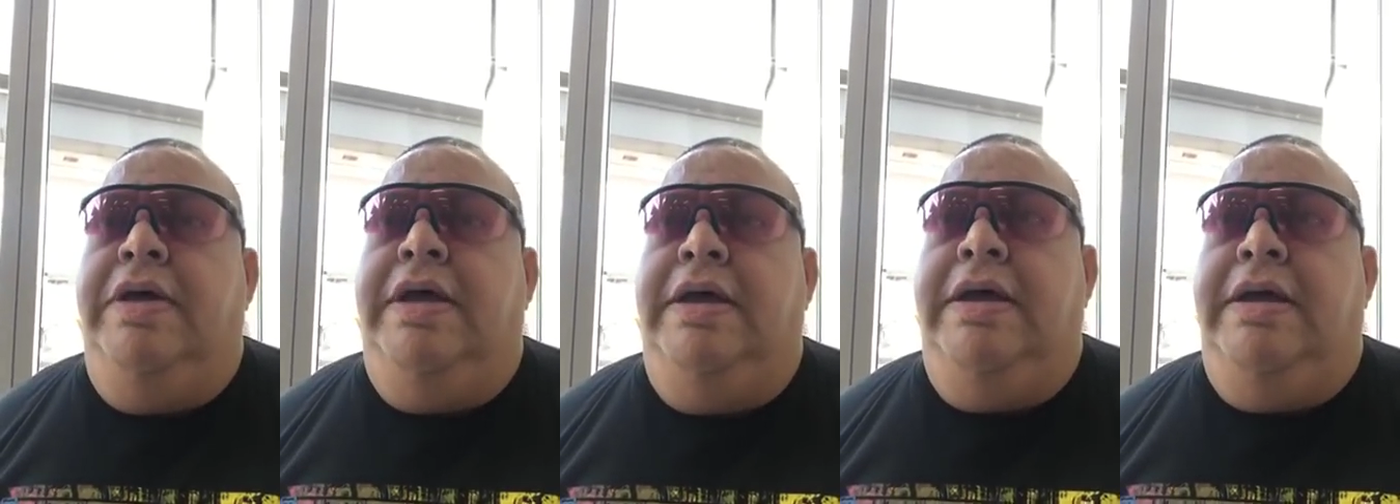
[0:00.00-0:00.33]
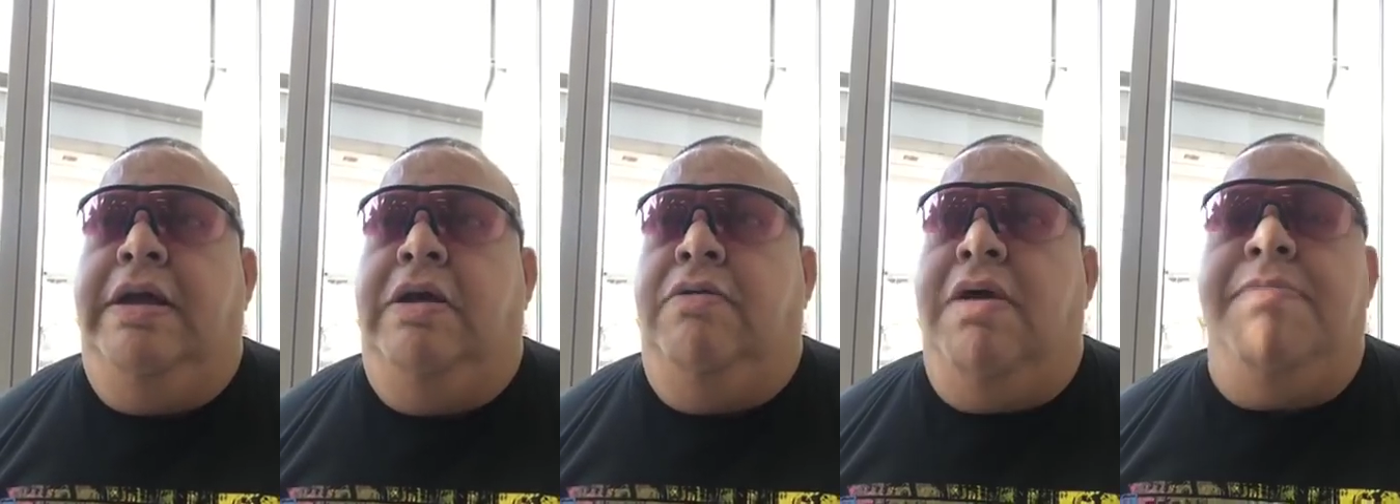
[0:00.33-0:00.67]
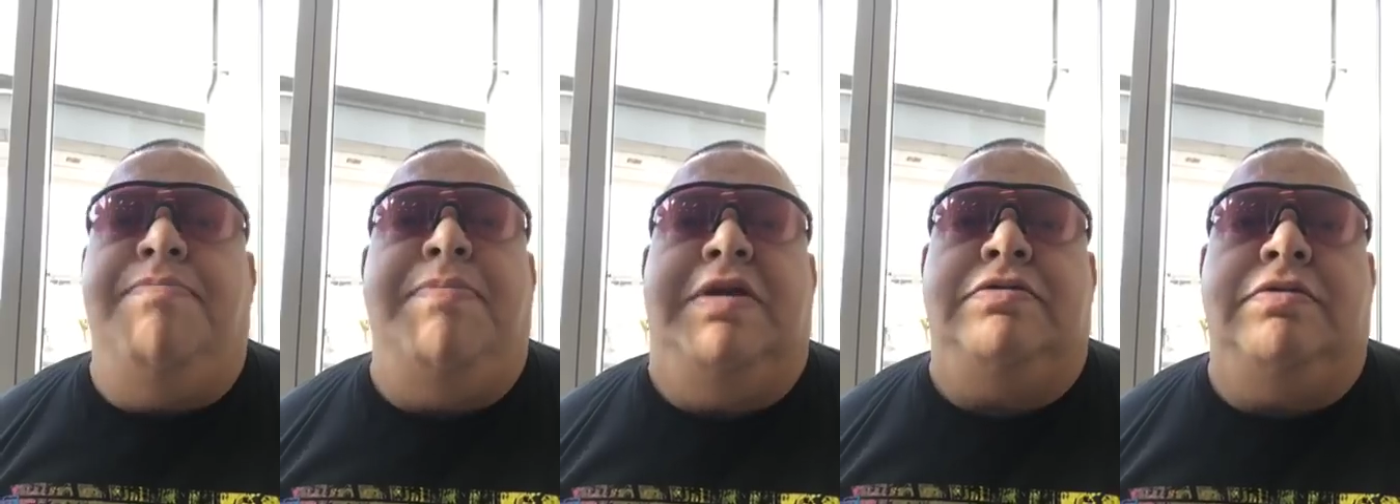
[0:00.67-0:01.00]
Eh, no hay
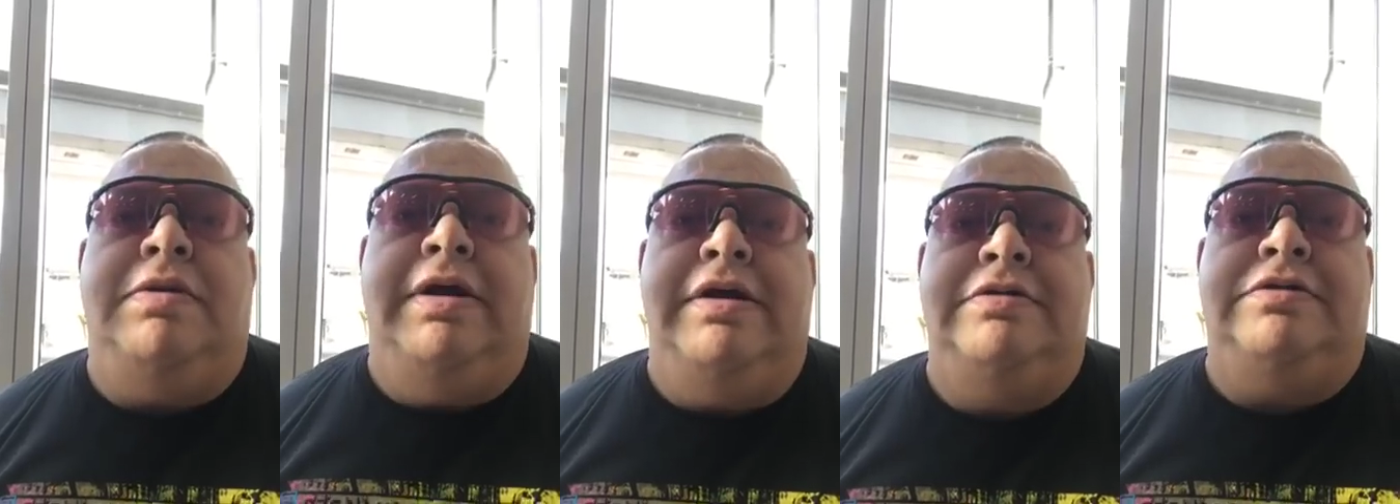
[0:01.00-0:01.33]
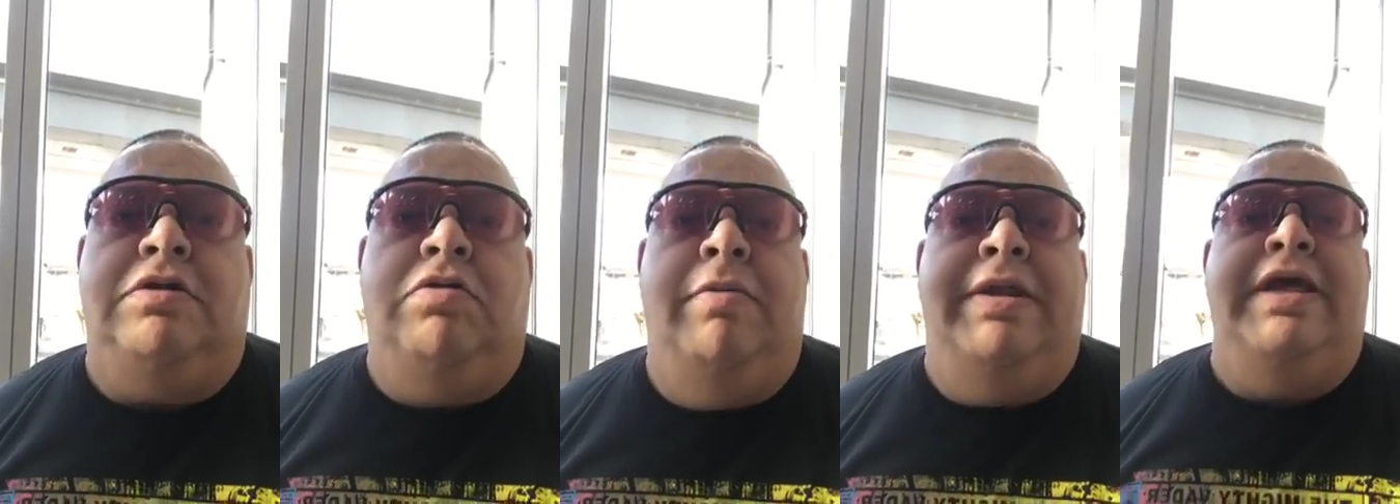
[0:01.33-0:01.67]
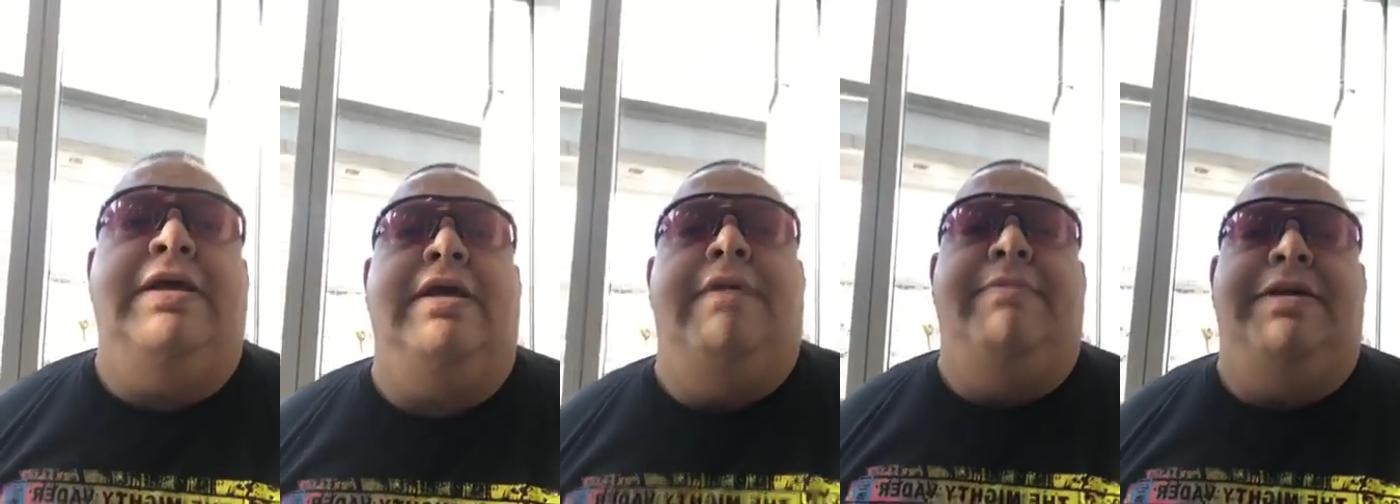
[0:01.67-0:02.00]
persona que se lo
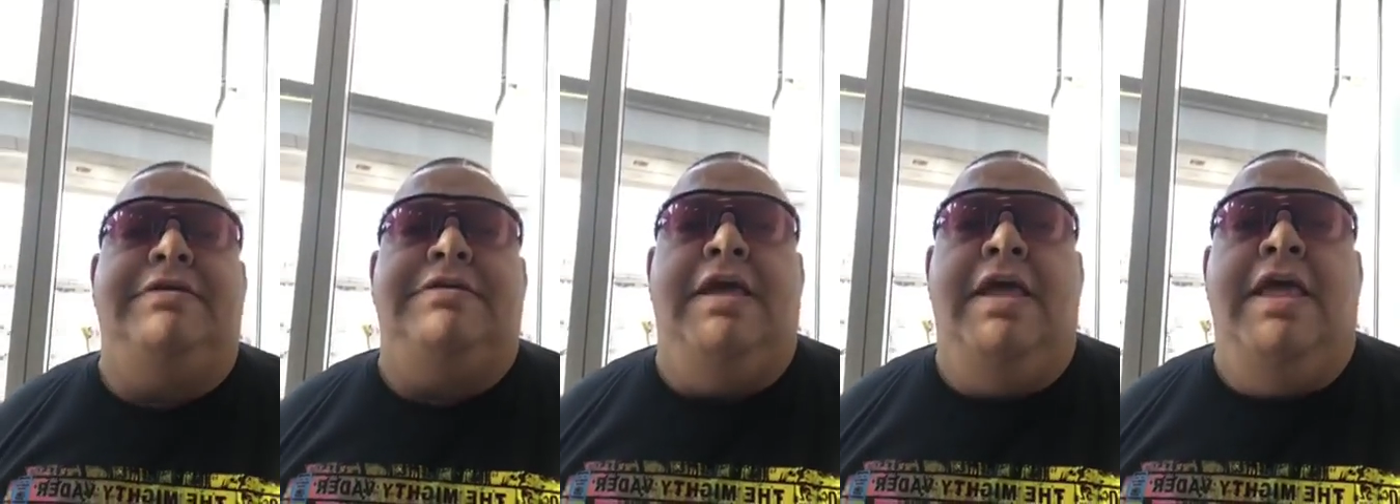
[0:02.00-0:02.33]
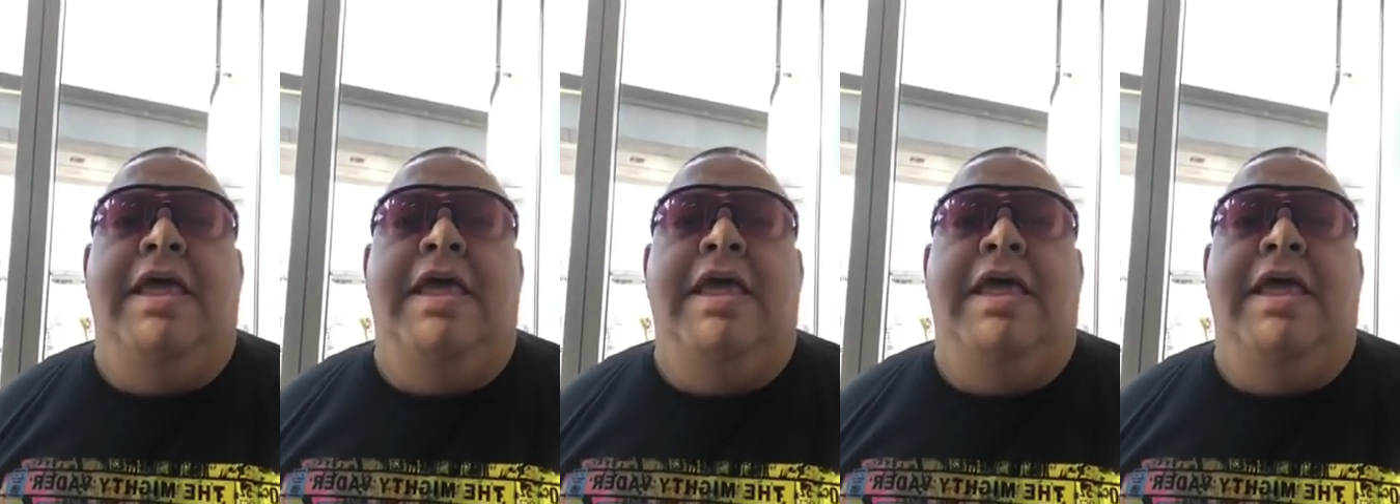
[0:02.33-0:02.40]
merezca más